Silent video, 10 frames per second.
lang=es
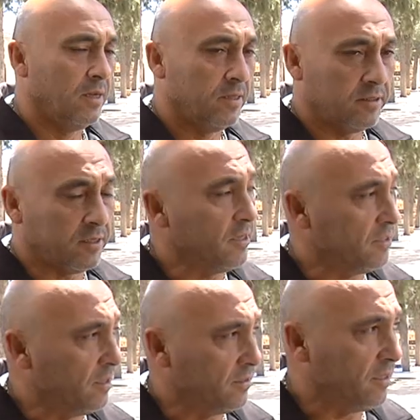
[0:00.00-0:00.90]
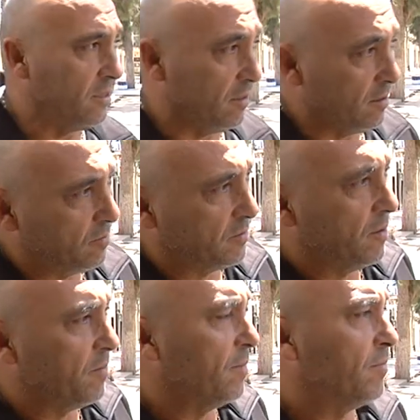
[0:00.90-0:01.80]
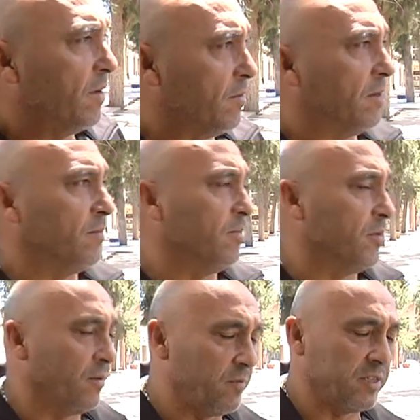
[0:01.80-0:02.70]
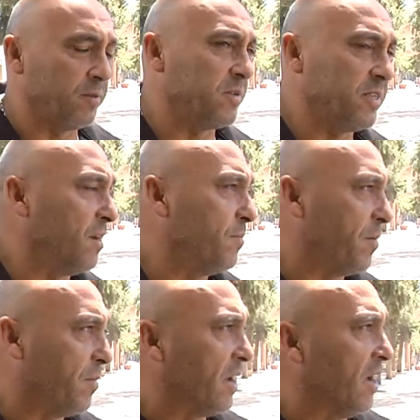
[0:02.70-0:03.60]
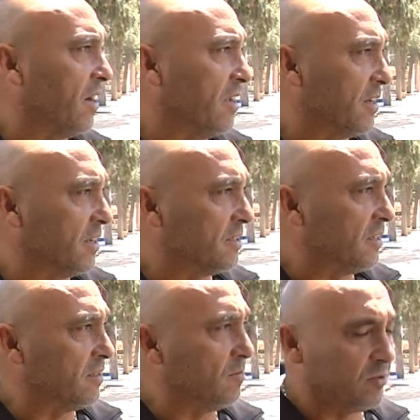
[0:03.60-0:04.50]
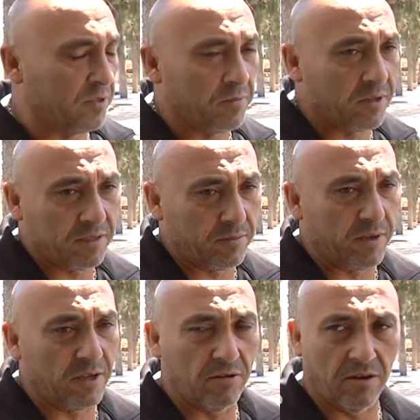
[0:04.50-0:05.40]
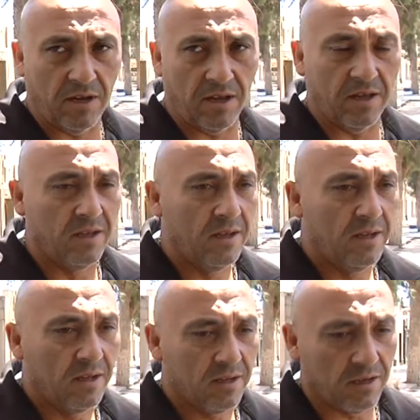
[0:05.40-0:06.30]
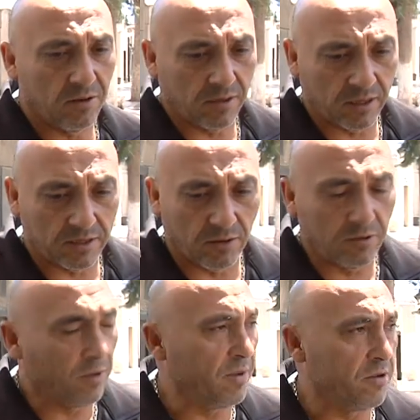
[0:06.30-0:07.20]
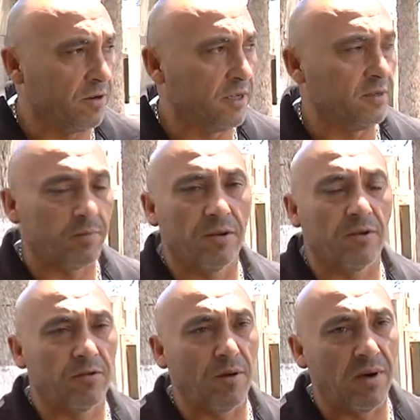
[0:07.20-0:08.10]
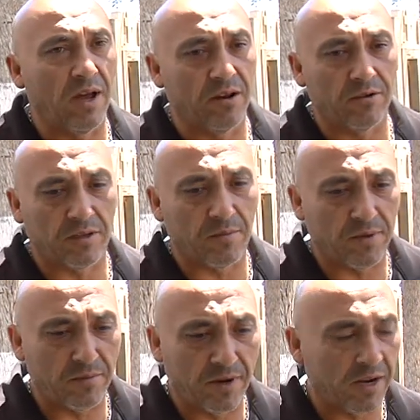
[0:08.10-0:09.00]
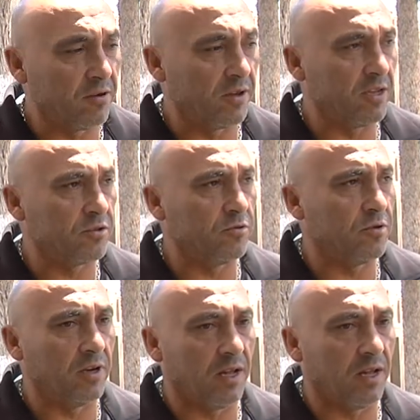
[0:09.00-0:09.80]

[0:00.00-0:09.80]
Sí, sí, sí, y también, también por la fecha especial preparar y agradecer, como siempre, siempre digo, a, a lo que es Raúl Tamañones, que siempre nos da una mano, también Mariano Guiñazú con